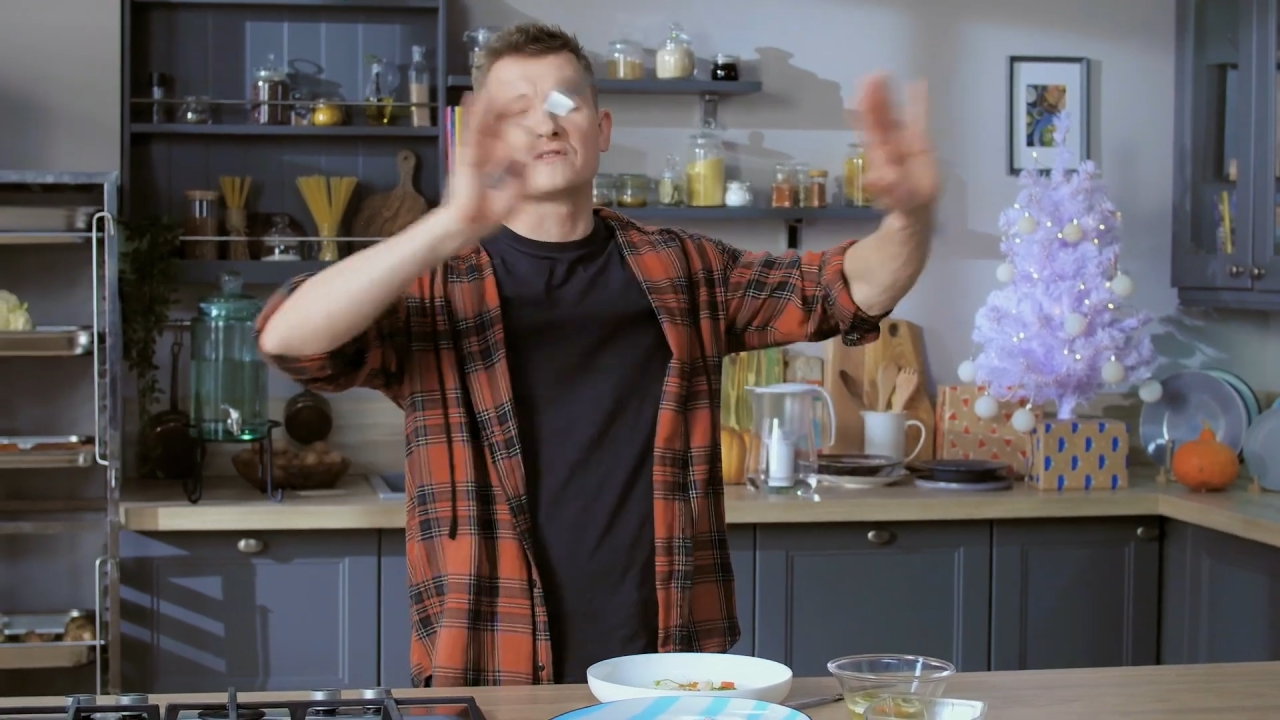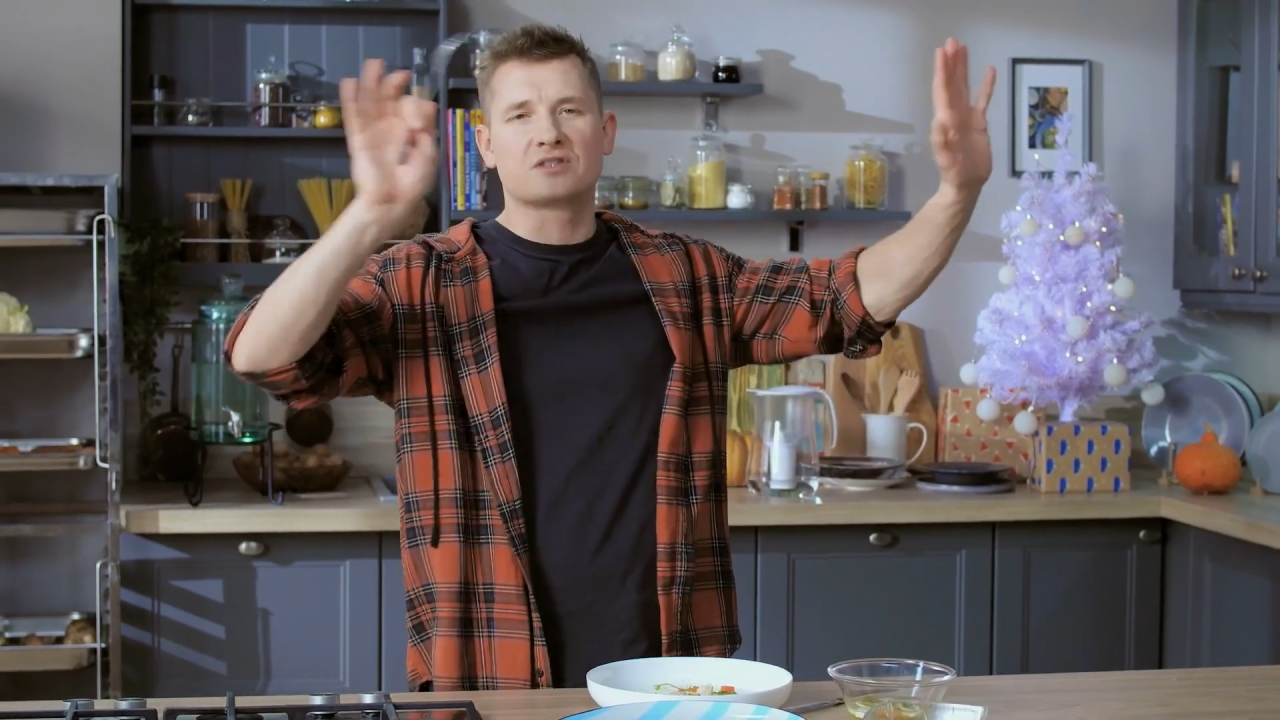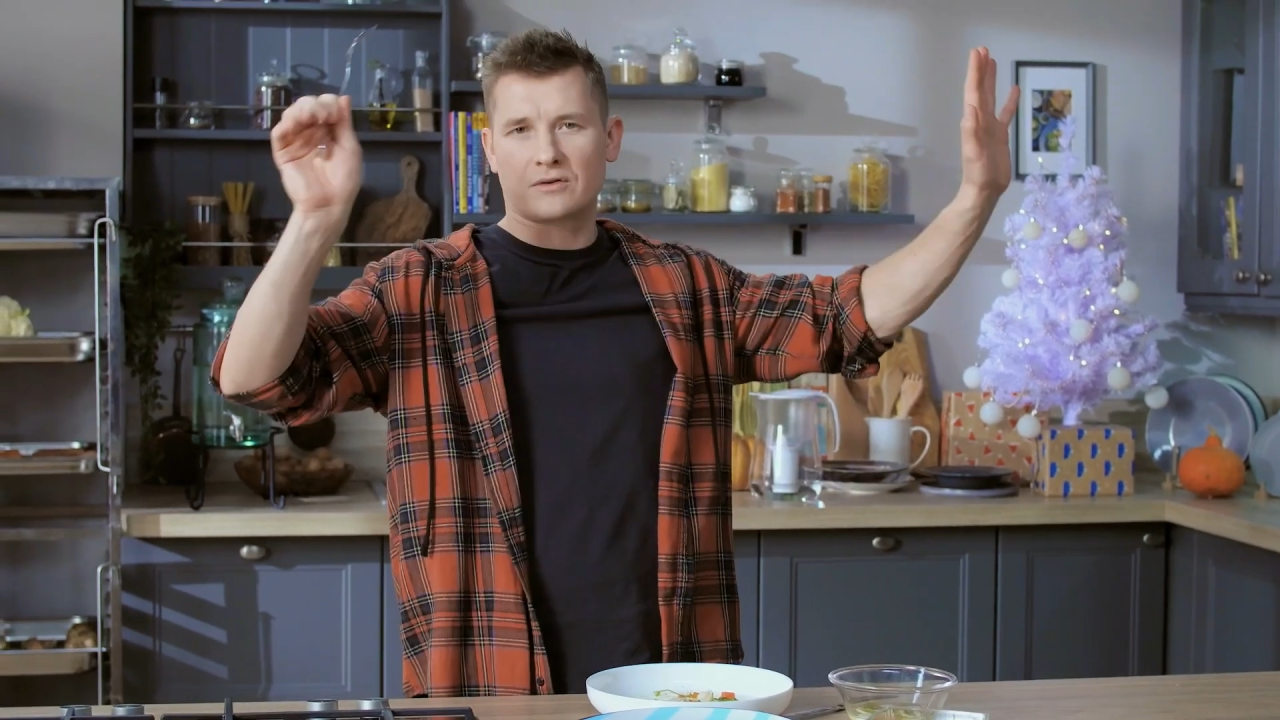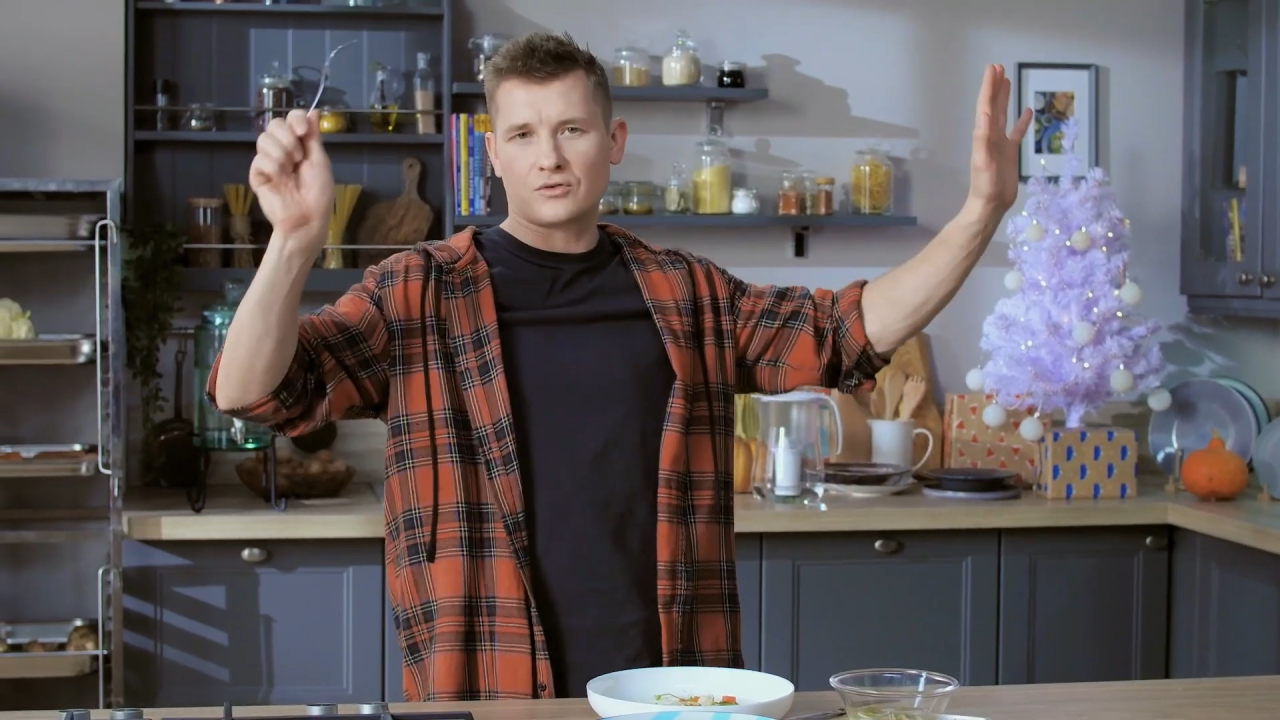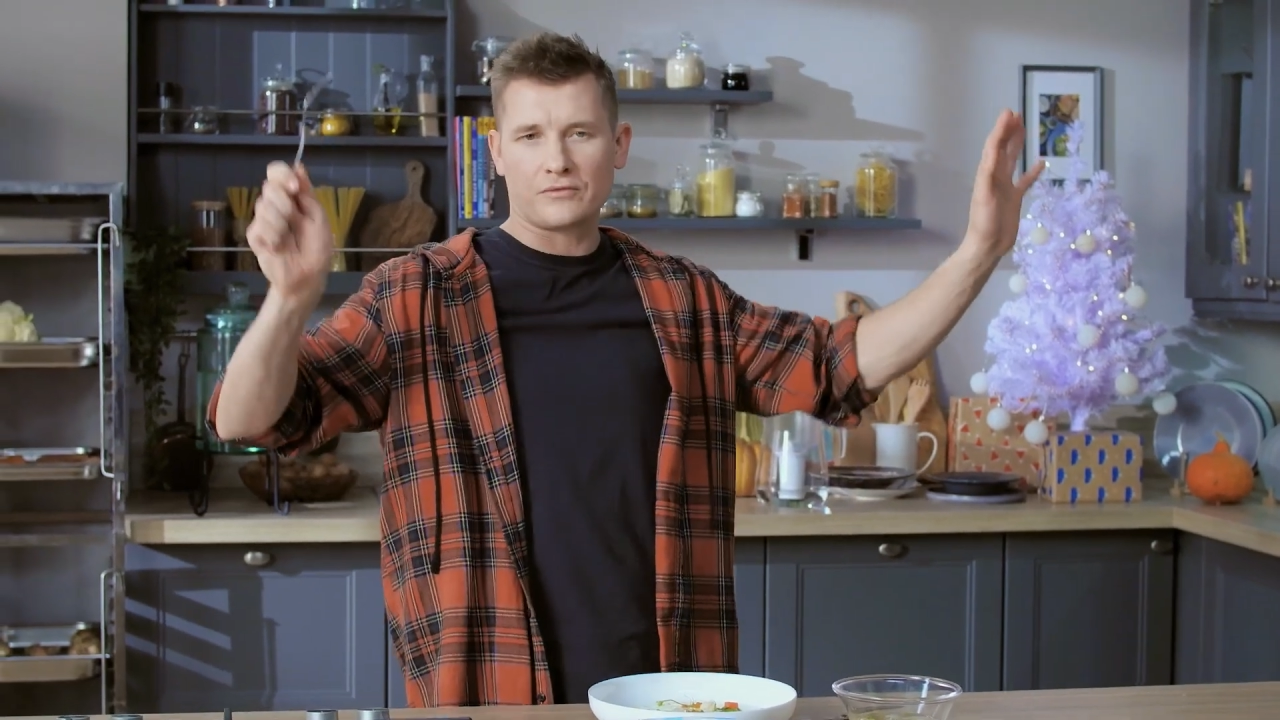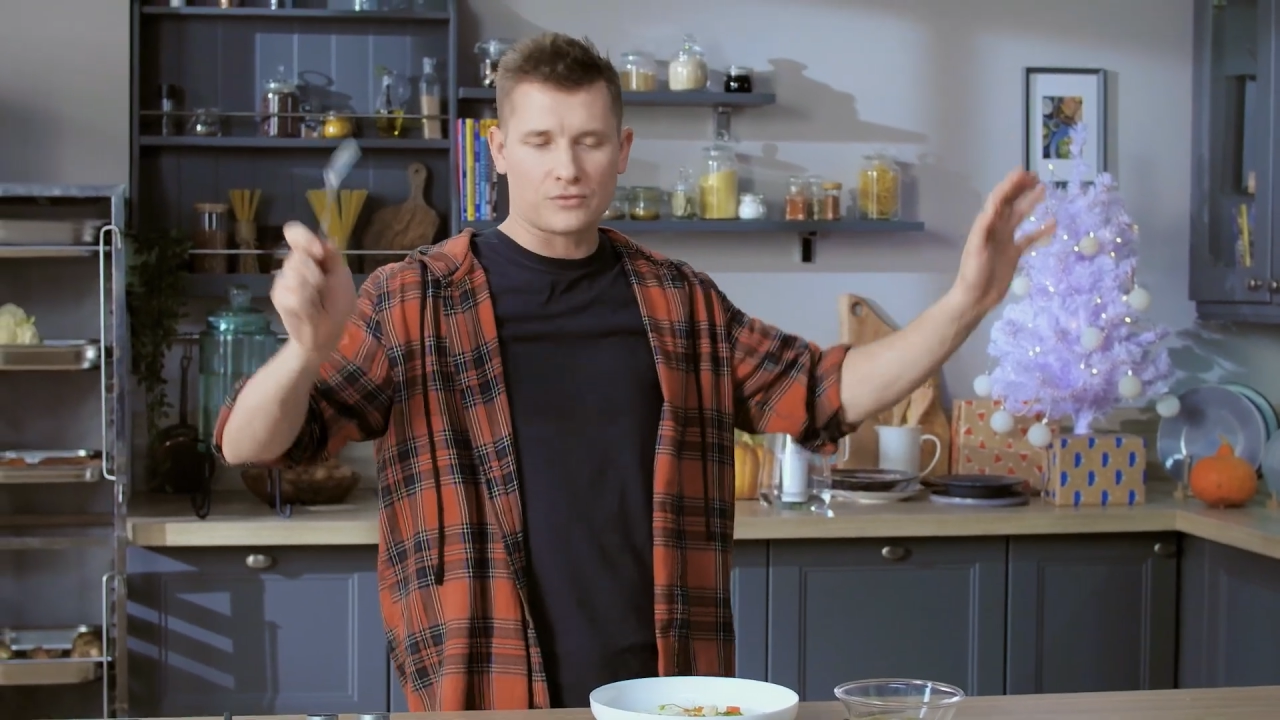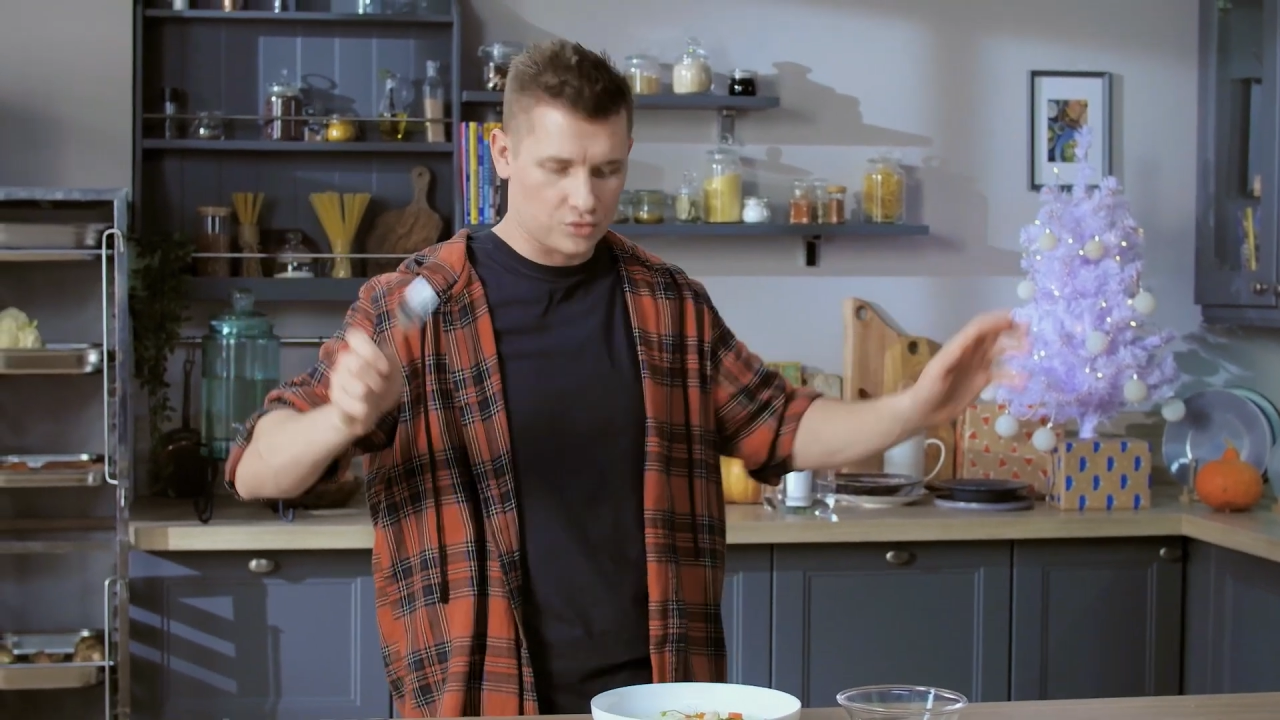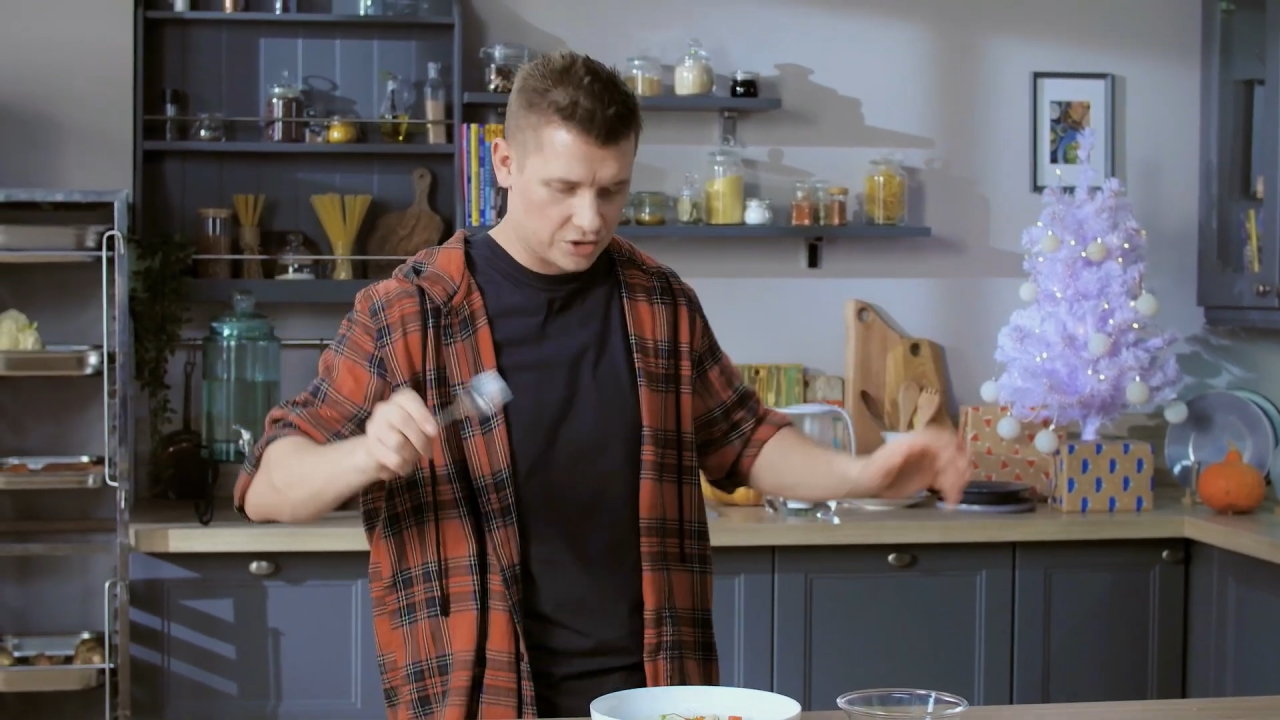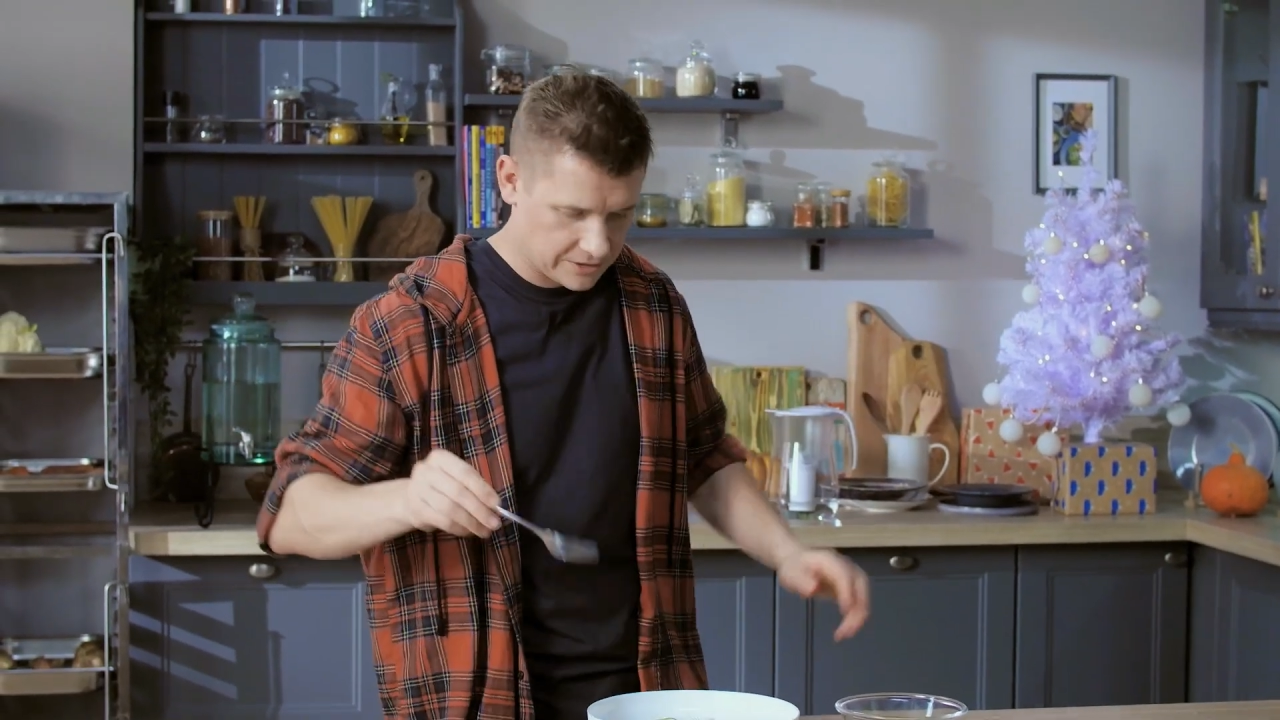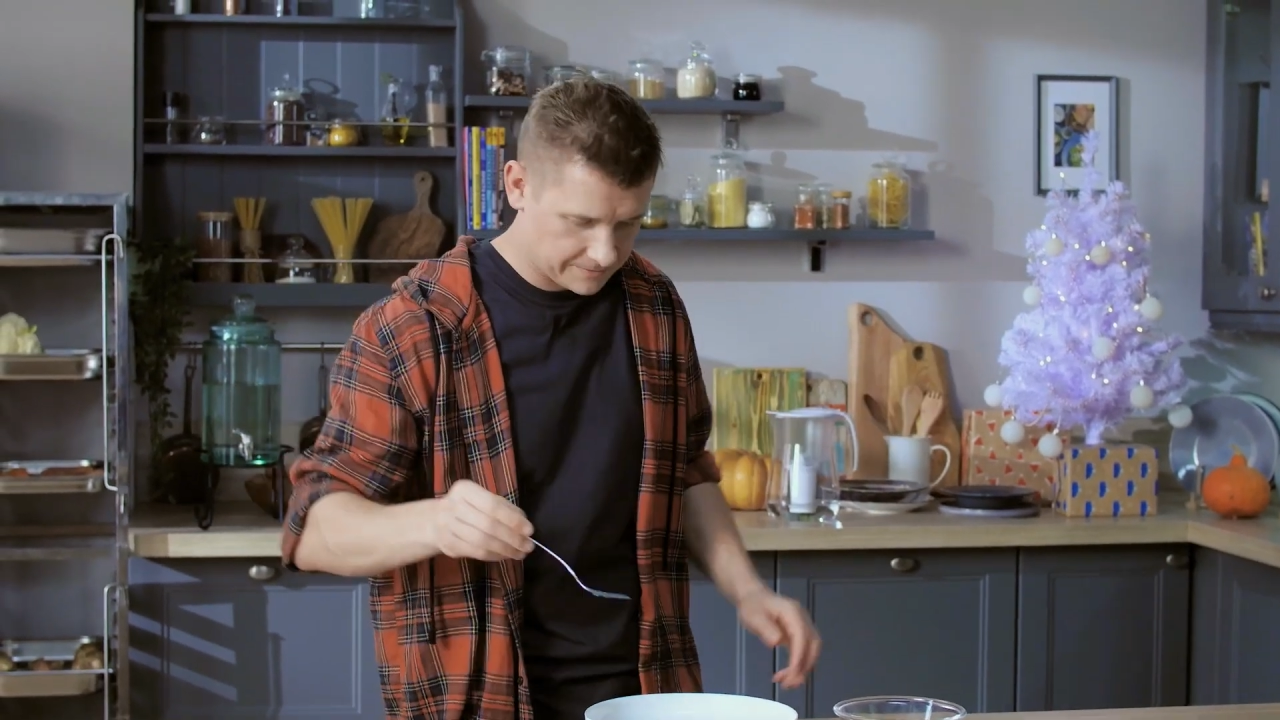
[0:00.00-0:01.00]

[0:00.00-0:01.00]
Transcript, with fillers: взрывной вкус.